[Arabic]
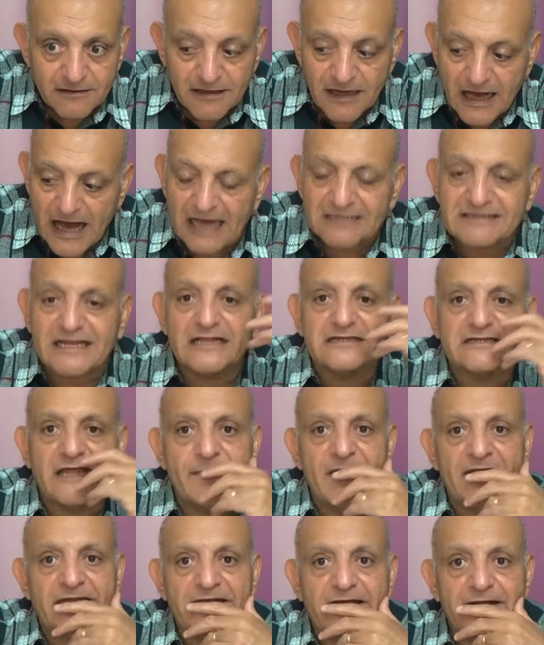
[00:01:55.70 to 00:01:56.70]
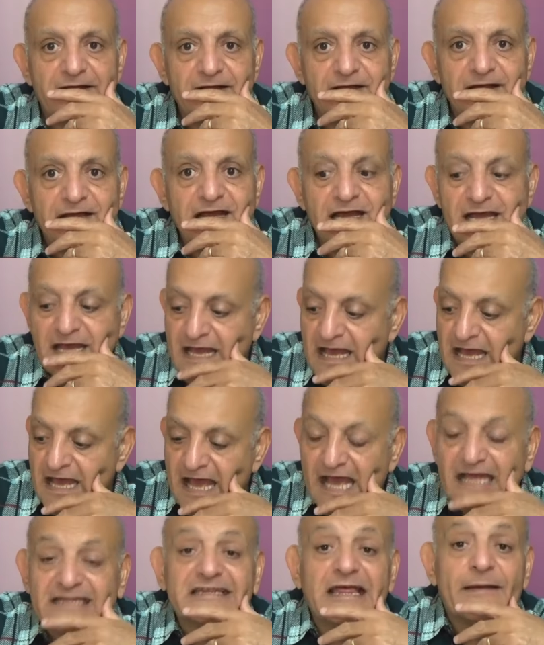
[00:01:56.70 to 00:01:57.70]
قتل ثمانية
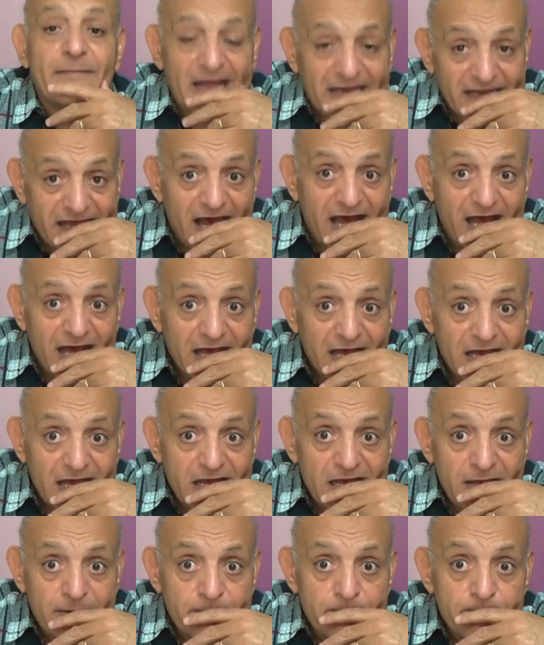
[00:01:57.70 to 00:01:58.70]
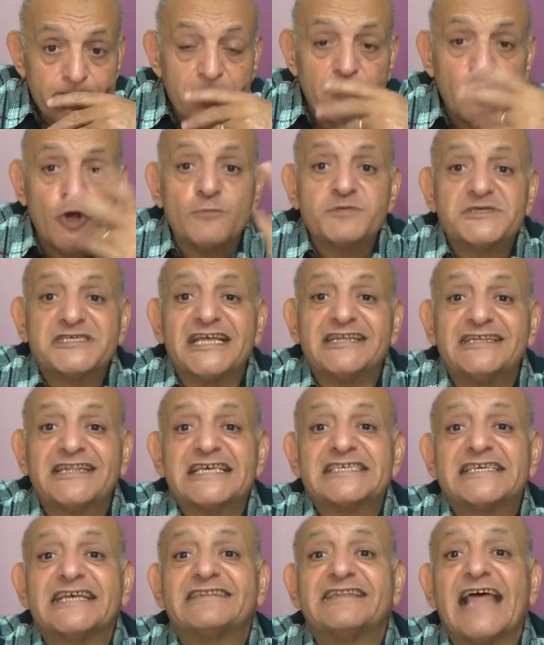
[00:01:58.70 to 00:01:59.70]
الثمانية منهم ستة
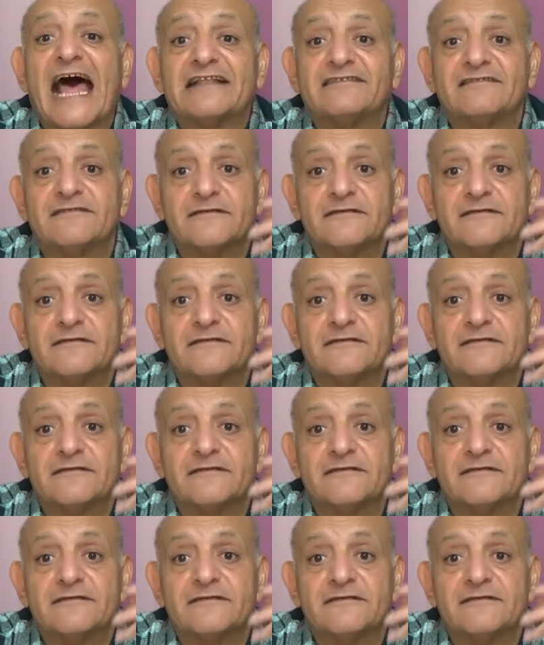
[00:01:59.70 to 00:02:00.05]
ستات